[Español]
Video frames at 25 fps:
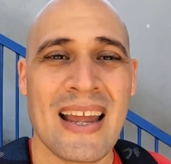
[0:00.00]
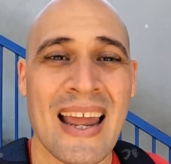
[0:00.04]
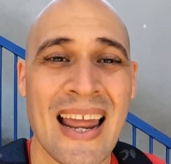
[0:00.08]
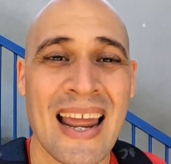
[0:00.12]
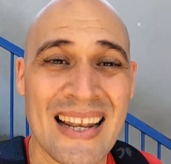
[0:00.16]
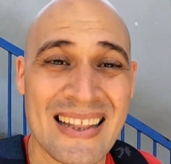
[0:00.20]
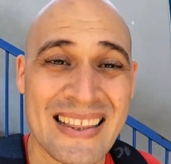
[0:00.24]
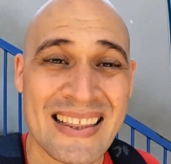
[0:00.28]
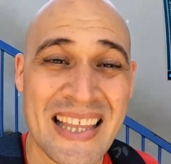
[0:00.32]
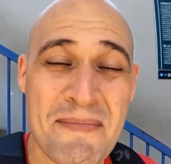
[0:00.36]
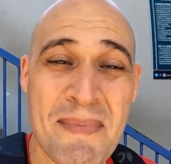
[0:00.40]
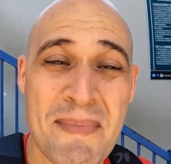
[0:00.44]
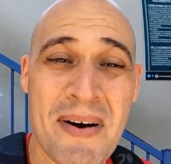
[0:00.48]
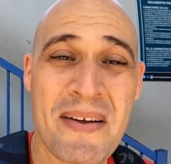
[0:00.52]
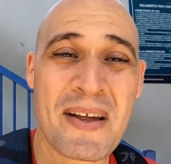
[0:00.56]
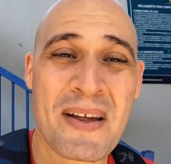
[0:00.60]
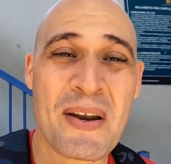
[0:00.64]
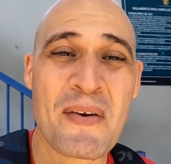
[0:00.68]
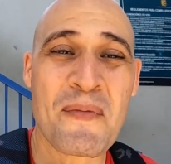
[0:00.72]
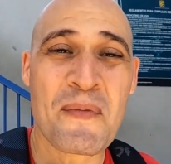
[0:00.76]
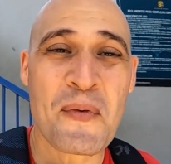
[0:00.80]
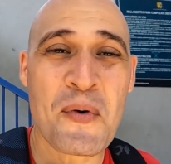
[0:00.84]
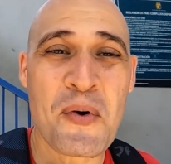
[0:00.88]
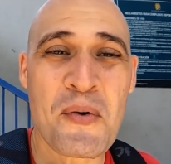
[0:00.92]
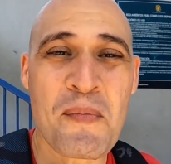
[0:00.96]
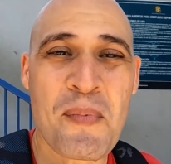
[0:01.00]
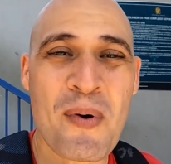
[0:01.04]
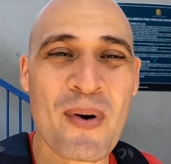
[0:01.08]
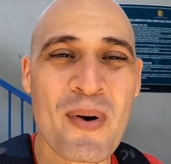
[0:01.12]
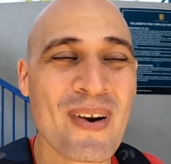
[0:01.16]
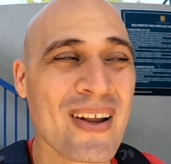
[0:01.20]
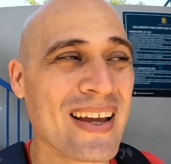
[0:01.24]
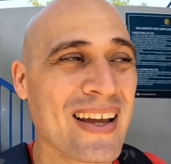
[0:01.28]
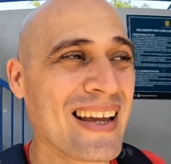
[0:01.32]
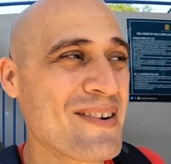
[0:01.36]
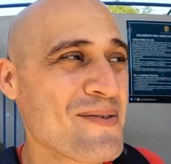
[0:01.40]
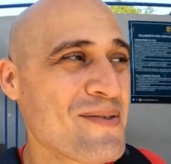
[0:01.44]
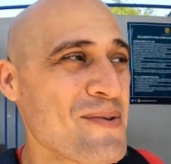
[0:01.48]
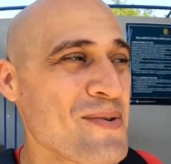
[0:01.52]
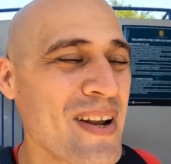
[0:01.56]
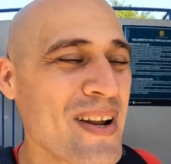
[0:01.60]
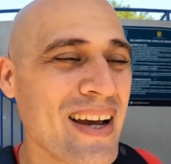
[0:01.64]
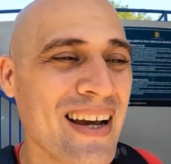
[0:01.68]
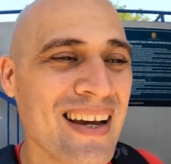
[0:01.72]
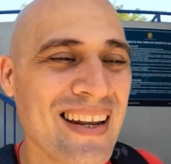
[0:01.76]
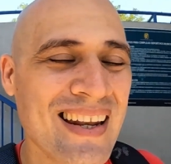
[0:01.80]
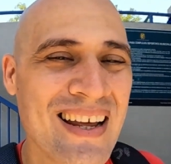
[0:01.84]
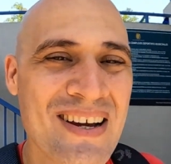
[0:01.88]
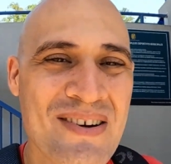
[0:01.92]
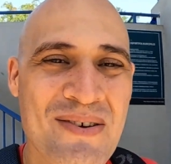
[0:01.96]
El tema del fútbol es
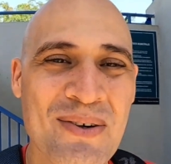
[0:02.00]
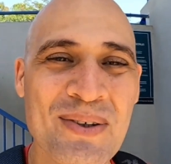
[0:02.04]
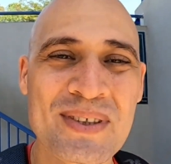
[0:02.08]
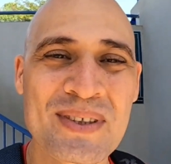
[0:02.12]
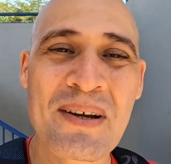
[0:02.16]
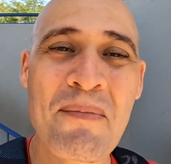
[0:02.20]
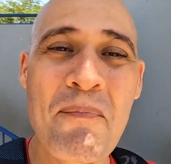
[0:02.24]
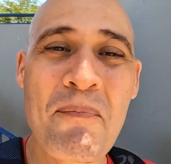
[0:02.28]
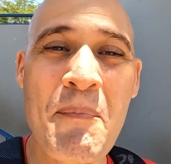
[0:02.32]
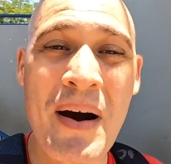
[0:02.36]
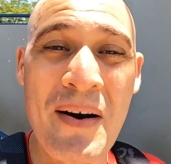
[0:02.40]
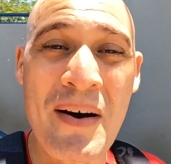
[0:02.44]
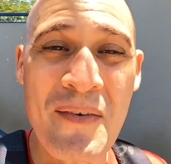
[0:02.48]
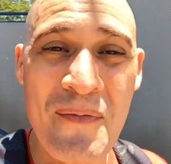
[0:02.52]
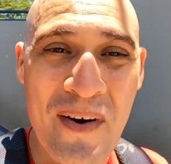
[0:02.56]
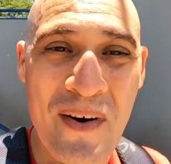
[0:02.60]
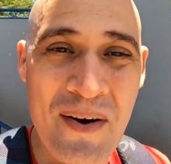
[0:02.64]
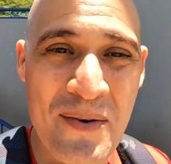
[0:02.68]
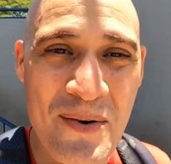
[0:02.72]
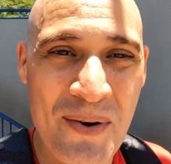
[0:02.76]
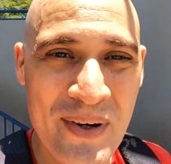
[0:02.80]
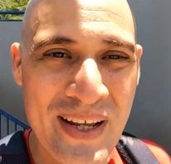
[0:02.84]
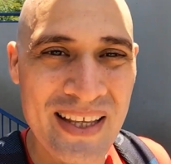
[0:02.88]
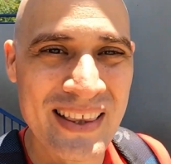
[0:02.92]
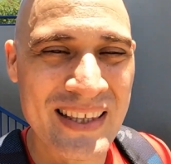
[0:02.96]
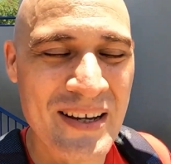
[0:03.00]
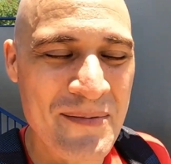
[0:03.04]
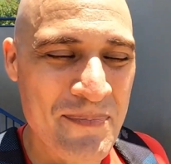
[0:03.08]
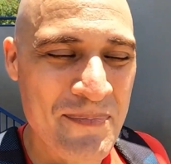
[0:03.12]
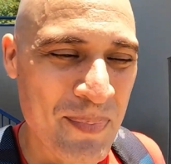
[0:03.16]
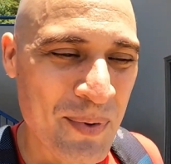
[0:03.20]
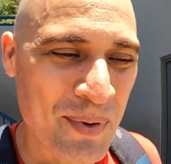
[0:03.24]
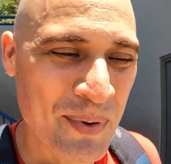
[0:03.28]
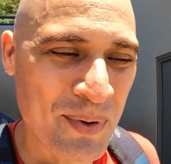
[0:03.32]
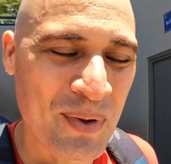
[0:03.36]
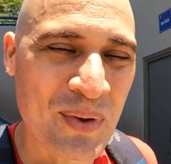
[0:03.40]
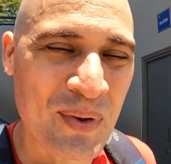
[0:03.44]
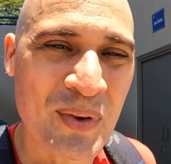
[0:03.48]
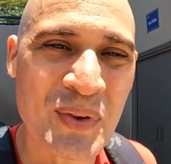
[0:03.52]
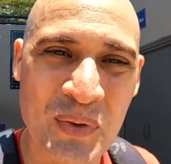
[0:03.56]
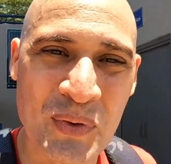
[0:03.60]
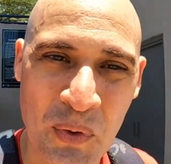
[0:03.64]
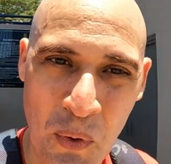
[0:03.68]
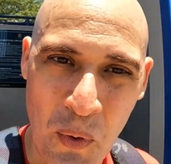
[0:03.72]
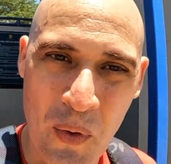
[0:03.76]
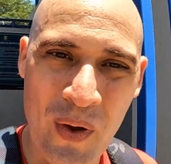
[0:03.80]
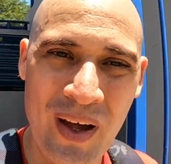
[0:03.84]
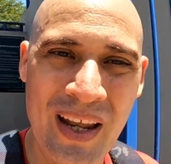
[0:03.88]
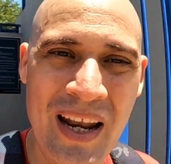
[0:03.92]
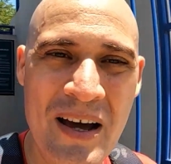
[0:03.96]
una de las cosas más favoritas por
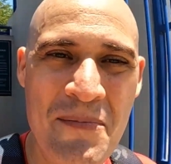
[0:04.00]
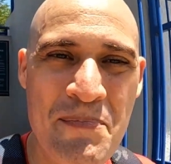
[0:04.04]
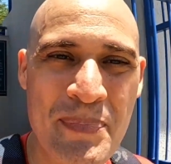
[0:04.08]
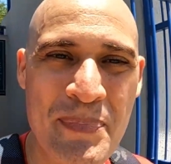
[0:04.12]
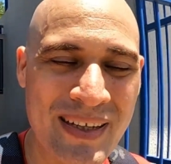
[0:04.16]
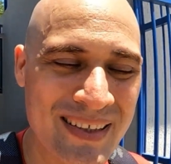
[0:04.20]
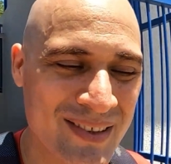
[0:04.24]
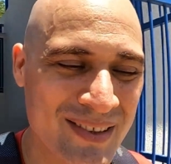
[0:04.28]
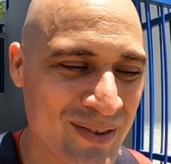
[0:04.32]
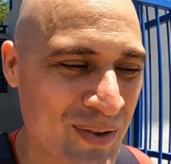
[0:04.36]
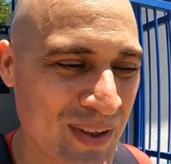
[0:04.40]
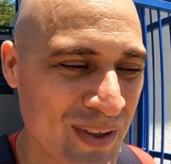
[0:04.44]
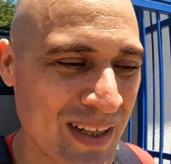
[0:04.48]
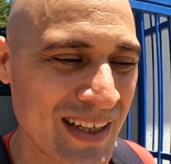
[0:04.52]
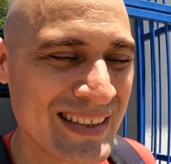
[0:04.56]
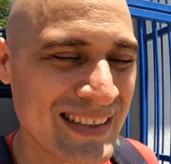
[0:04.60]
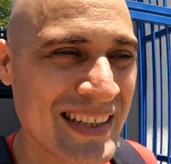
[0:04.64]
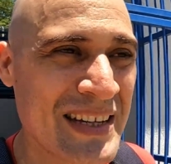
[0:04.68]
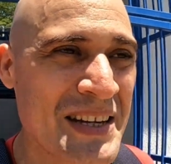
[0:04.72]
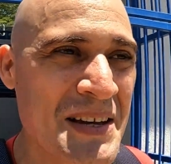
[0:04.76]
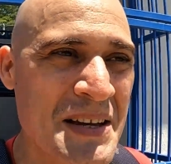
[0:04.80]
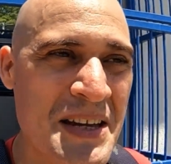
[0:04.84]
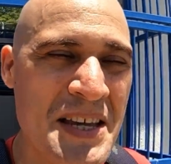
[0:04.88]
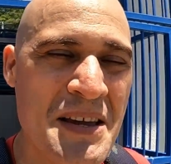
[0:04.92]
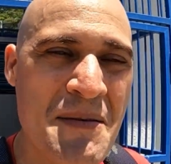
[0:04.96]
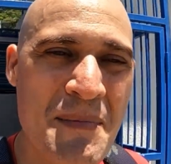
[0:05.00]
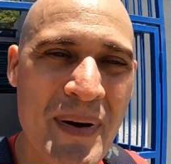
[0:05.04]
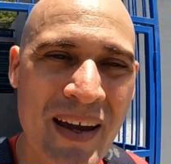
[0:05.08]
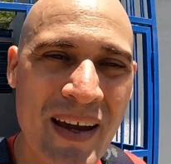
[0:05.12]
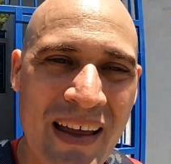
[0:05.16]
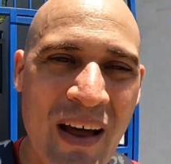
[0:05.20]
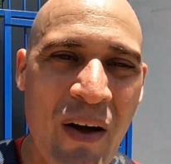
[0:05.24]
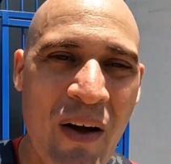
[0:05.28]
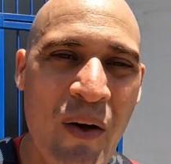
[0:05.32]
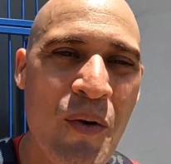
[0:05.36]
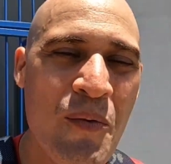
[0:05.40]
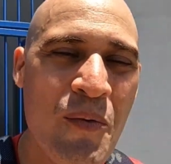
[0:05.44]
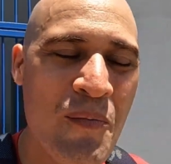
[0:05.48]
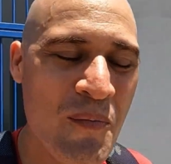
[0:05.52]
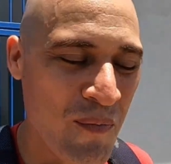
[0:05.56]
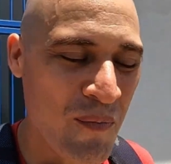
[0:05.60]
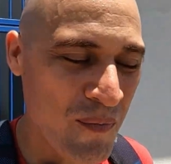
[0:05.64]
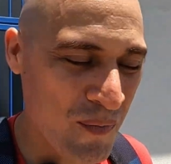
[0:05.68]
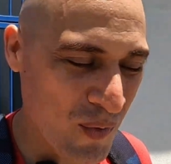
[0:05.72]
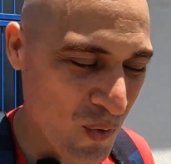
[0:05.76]
todas las personas y me ha dado